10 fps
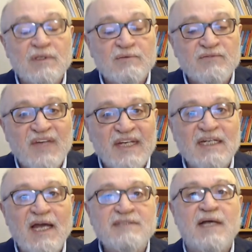
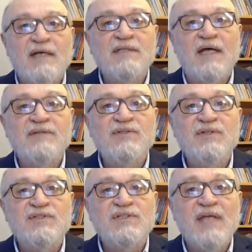veriler saklandığı
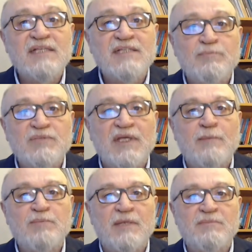için hesap da
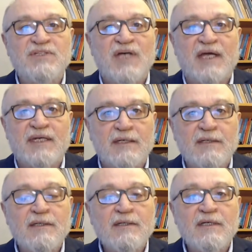yapılamayacağını
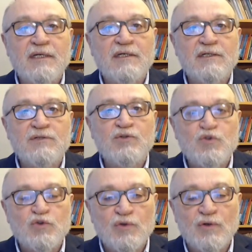e,
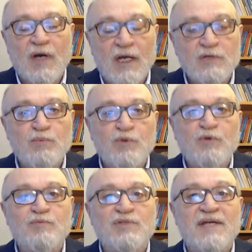düşünüyor Halit
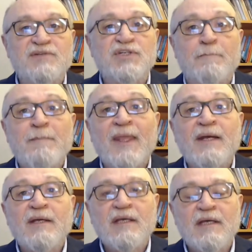Bürümcekçi.
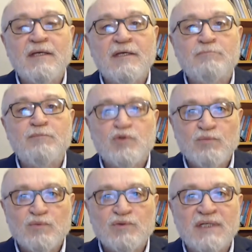E,
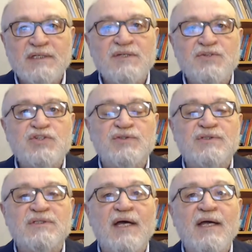bütün bunların
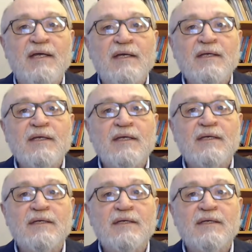ışığında e,